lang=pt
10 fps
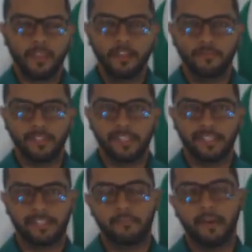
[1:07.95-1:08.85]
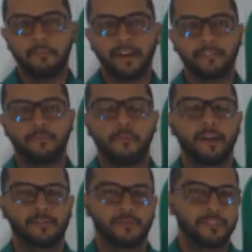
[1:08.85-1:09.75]
Se você quiser saber mais
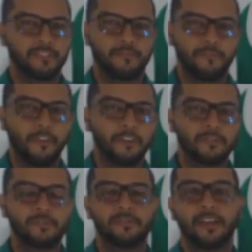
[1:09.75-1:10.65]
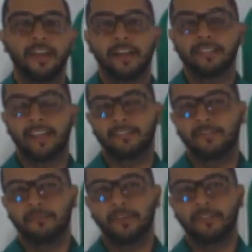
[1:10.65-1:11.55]
informações e fotos das
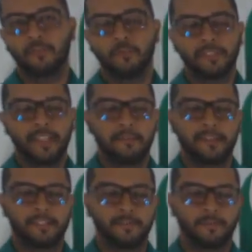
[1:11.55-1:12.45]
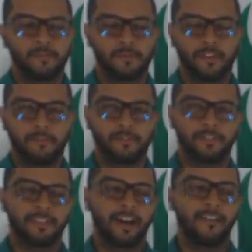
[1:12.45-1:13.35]
últimas turmas da imersão de controle
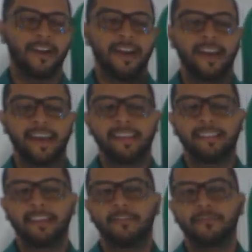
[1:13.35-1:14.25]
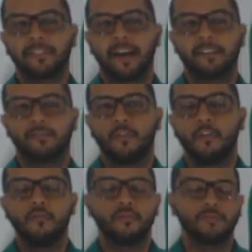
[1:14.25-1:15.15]
emocional, entre em contato
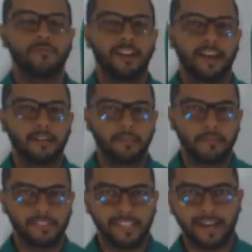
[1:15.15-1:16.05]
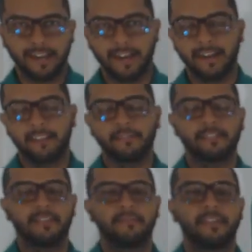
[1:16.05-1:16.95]
ou vá lá no meu Instagram que você
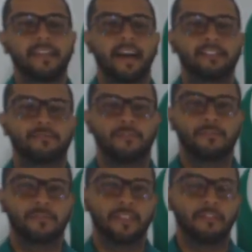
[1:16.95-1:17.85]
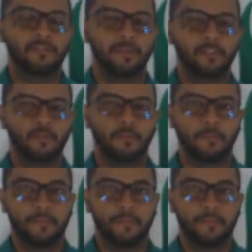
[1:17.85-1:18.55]
vai ver as fotos da última turma.